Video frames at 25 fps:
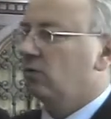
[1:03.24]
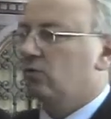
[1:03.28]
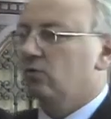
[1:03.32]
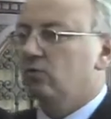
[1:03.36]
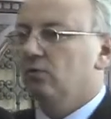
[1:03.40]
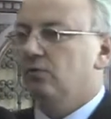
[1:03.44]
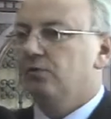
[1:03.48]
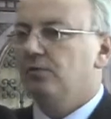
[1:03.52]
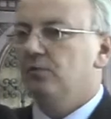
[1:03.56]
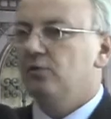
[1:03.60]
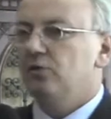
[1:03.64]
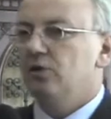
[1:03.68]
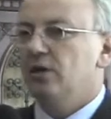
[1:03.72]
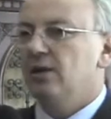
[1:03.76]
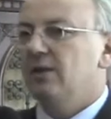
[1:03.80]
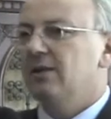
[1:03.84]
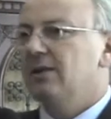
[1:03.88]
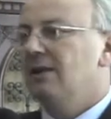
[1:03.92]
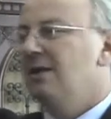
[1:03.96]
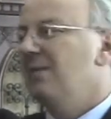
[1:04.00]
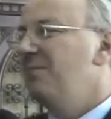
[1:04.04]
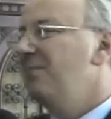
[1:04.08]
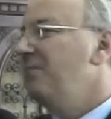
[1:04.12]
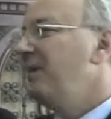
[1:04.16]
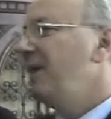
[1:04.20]
sufficiente
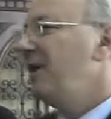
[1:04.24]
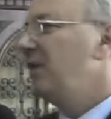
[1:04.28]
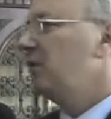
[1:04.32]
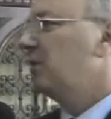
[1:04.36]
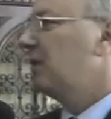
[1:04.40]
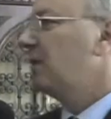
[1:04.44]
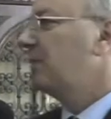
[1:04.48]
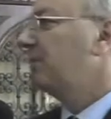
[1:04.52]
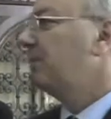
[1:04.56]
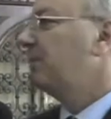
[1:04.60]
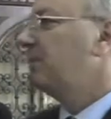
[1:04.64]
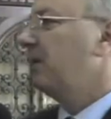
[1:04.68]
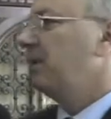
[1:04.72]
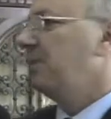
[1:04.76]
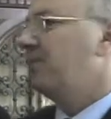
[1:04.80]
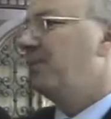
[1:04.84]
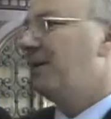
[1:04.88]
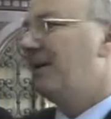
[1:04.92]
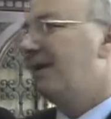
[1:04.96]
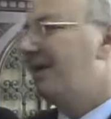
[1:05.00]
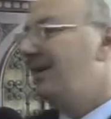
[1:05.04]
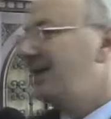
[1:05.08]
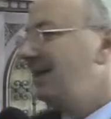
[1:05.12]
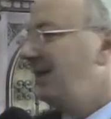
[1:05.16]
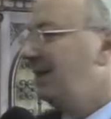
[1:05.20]
nemmeno da, per
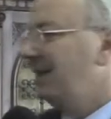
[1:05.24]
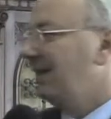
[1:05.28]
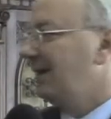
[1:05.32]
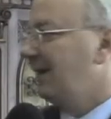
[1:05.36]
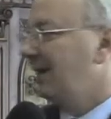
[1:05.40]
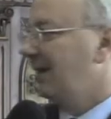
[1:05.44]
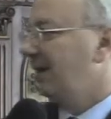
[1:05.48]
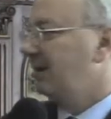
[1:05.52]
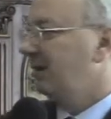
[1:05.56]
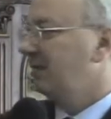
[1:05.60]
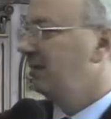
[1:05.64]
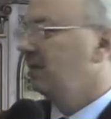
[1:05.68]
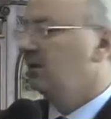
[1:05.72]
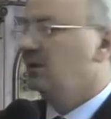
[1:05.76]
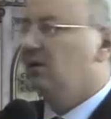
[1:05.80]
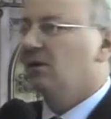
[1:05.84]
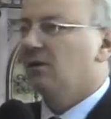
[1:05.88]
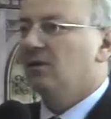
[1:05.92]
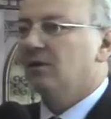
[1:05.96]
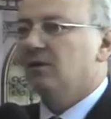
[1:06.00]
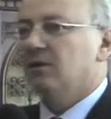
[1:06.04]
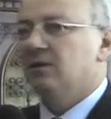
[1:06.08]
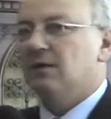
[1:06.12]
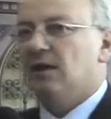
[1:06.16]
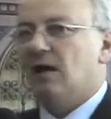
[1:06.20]
partire
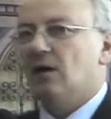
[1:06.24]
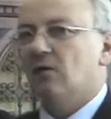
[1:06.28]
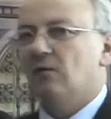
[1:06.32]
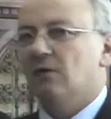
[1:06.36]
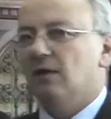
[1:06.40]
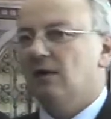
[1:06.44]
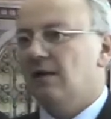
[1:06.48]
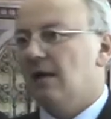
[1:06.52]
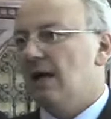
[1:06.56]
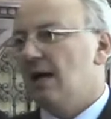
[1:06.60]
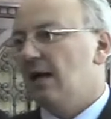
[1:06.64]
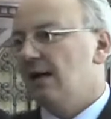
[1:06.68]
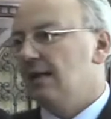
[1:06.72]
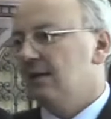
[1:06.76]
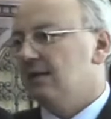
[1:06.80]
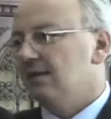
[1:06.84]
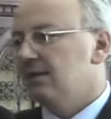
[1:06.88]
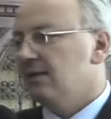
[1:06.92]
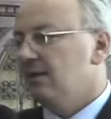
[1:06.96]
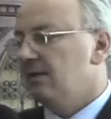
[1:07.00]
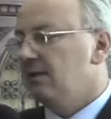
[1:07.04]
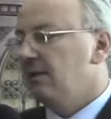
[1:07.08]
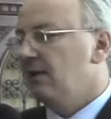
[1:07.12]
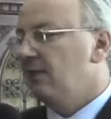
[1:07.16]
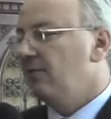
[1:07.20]
da
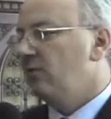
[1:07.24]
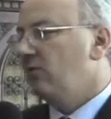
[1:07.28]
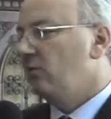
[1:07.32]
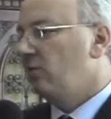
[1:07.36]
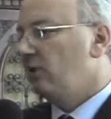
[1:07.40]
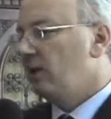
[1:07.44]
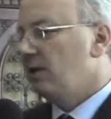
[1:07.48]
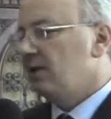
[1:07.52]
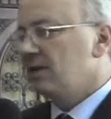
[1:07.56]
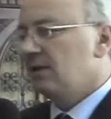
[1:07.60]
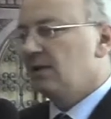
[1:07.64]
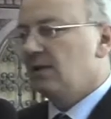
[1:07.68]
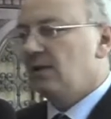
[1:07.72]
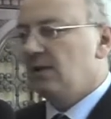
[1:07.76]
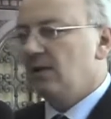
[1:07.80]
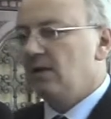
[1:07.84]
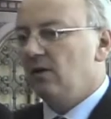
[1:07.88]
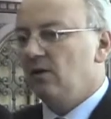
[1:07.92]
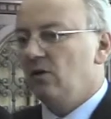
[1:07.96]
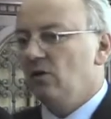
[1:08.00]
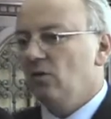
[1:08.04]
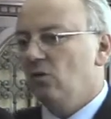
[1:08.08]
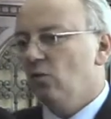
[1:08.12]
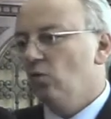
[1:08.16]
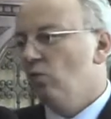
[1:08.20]
un'analisi, devono
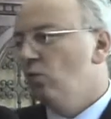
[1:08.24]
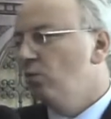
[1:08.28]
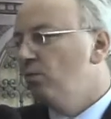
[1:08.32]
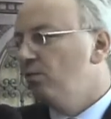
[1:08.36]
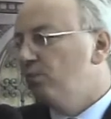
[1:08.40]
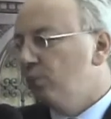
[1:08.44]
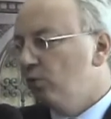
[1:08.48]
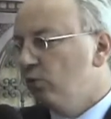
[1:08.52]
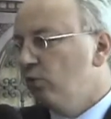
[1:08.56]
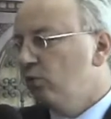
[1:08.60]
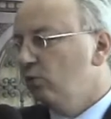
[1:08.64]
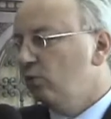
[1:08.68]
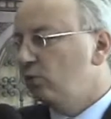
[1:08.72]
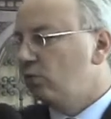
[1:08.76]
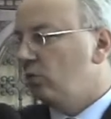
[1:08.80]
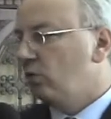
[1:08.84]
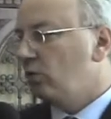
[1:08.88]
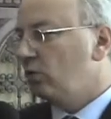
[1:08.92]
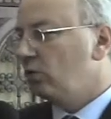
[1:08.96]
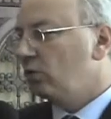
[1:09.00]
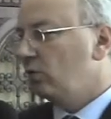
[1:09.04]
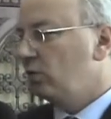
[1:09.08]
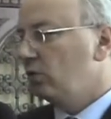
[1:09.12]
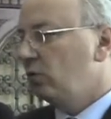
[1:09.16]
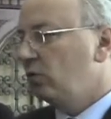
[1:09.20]
essere un
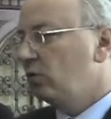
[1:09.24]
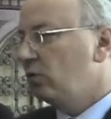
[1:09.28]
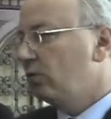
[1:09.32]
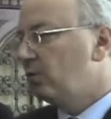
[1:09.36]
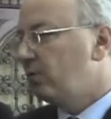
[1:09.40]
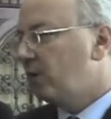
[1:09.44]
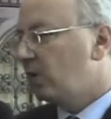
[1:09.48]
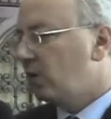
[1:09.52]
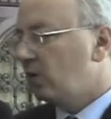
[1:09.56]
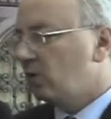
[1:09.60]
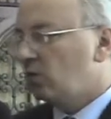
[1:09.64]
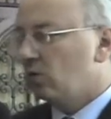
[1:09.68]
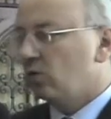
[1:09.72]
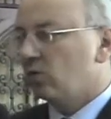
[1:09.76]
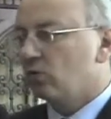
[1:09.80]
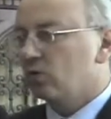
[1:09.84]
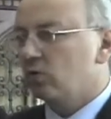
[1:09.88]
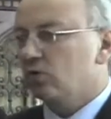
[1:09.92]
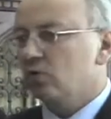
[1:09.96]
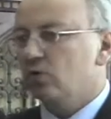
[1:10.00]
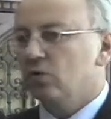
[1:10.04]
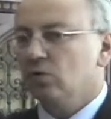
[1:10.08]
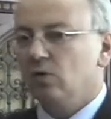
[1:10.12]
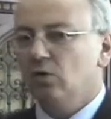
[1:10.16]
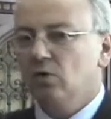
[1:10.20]
punto di un
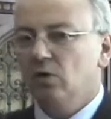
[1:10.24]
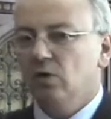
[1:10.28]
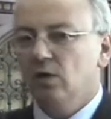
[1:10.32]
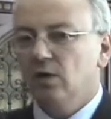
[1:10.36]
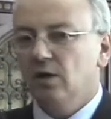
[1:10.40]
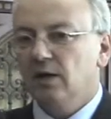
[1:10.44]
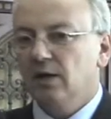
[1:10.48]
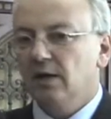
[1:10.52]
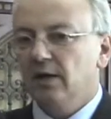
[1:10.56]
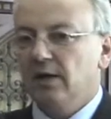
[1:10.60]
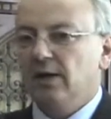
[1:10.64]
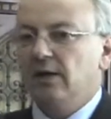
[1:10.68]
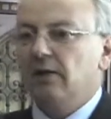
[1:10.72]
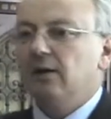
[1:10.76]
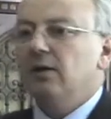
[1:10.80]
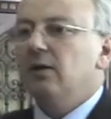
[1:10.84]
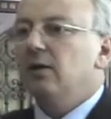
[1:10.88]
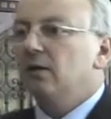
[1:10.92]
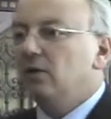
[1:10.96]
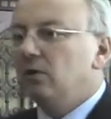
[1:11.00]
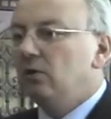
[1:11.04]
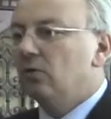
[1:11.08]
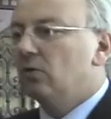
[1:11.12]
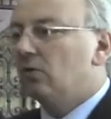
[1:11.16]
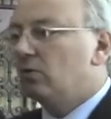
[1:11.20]
percorso che
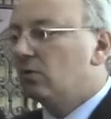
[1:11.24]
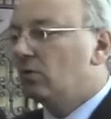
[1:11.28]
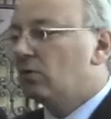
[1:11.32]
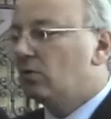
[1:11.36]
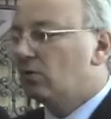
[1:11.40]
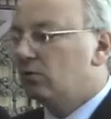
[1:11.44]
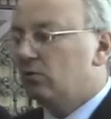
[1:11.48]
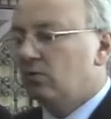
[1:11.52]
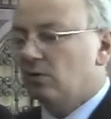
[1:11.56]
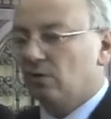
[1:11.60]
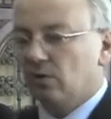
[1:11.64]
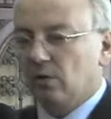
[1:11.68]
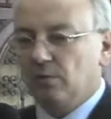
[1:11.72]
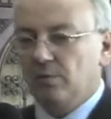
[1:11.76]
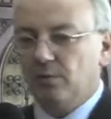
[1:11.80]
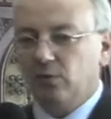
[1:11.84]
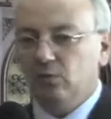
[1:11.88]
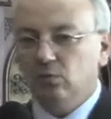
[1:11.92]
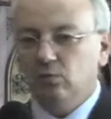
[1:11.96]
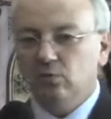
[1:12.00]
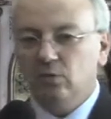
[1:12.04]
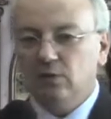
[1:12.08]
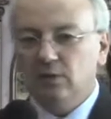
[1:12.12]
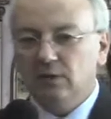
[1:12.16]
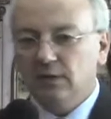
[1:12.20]
io ho
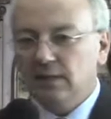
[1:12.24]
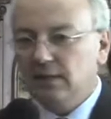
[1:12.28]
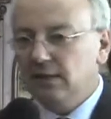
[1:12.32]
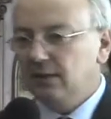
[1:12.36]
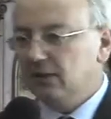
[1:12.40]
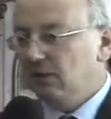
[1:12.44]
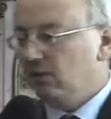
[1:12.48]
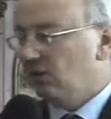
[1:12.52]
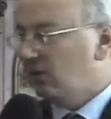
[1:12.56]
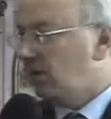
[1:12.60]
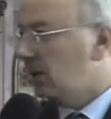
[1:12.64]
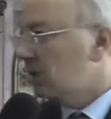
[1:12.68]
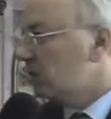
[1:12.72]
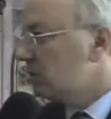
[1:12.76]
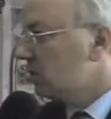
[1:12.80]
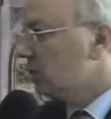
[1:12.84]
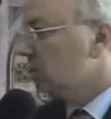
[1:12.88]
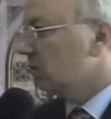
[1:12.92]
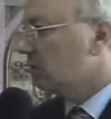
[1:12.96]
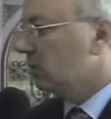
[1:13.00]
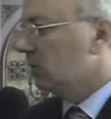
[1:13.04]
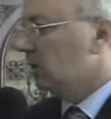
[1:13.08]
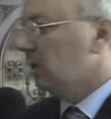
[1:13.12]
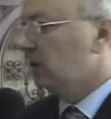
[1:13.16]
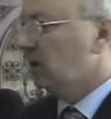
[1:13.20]
ripetuto in tante
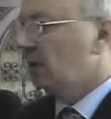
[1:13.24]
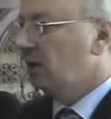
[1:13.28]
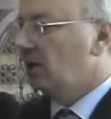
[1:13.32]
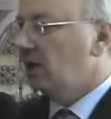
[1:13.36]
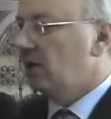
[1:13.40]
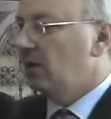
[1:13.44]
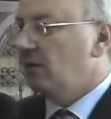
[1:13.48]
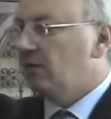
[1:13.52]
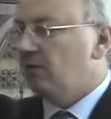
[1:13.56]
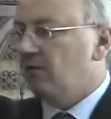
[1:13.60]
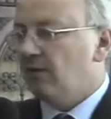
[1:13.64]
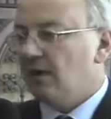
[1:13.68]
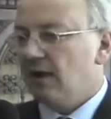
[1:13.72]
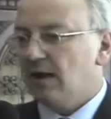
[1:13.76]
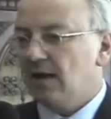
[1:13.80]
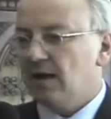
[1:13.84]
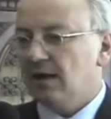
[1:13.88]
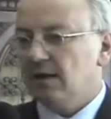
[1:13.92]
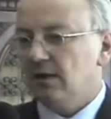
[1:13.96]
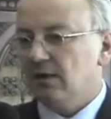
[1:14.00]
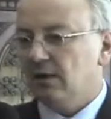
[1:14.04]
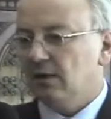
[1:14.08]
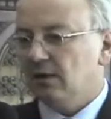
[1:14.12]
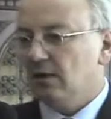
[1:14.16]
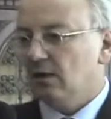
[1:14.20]
occasioni,
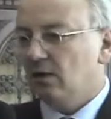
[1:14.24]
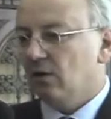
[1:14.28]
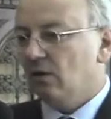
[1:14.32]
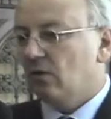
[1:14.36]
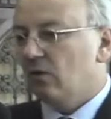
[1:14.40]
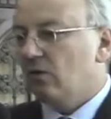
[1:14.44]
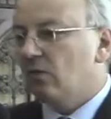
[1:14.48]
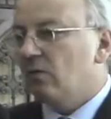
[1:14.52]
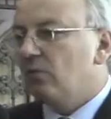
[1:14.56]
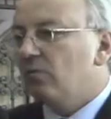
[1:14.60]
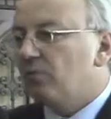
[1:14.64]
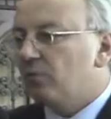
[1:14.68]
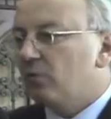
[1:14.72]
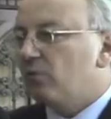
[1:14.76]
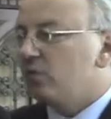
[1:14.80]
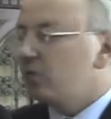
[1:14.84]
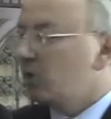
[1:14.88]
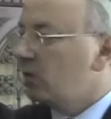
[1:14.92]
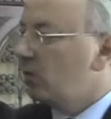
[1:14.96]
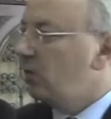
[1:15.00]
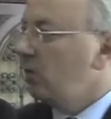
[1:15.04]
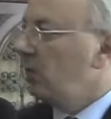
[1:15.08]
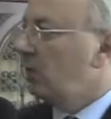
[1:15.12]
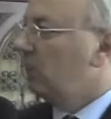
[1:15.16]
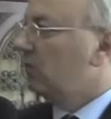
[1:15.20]
va eh,
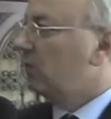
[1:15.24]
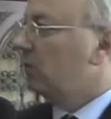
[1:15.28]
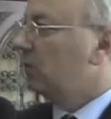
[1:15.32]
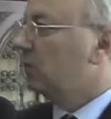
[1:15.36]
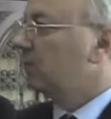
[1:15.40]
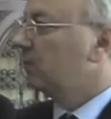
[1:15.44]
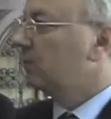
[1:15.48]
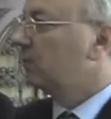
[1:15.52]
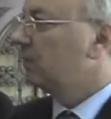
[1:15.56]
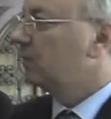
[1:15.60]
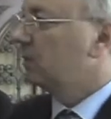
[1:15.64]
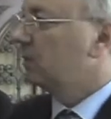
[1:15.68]
proseguito,